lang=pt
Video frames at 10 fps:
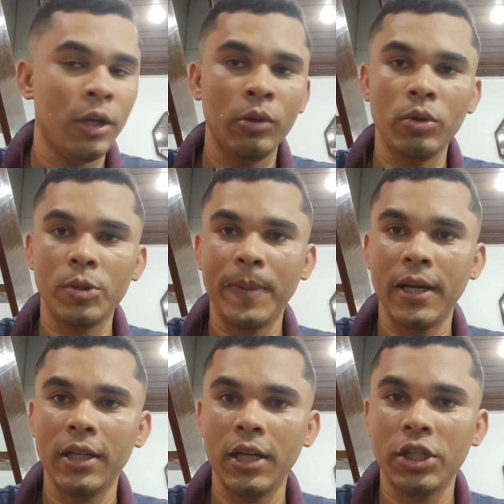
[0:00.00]
E eu tô
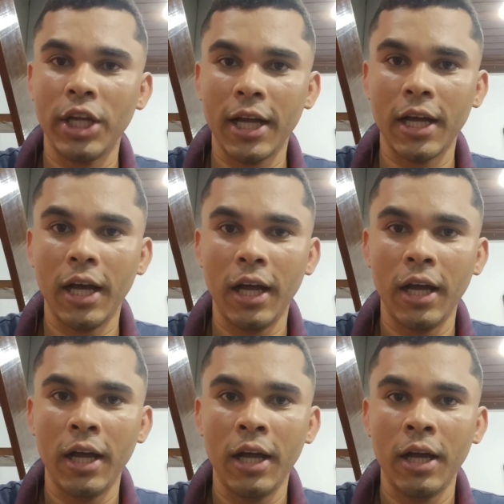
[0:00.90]
esperando ele
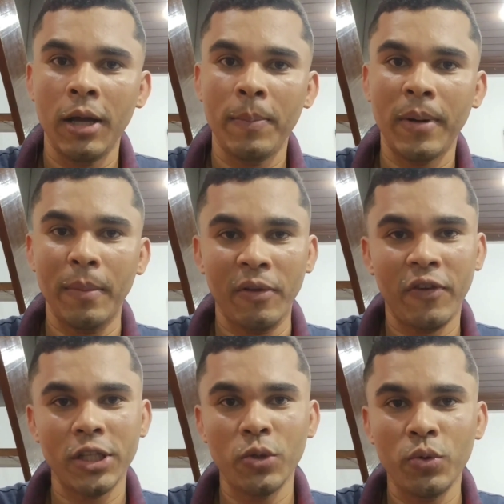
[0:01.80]
chegar para mim
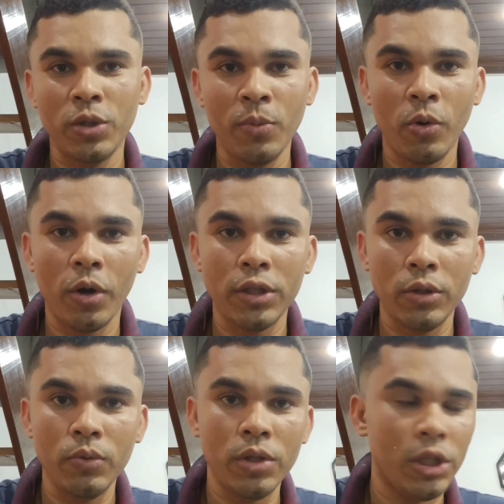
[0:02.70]
fazer o último
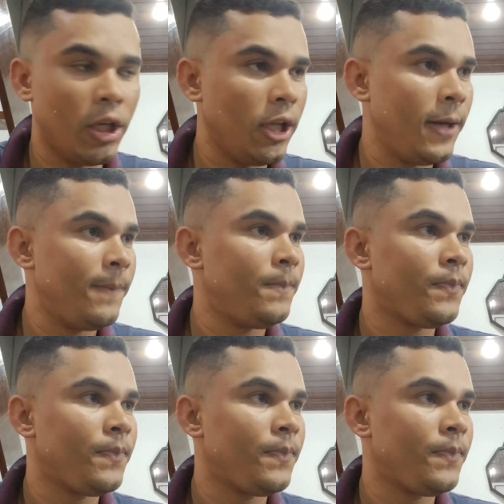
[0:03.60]
corte do dia, né?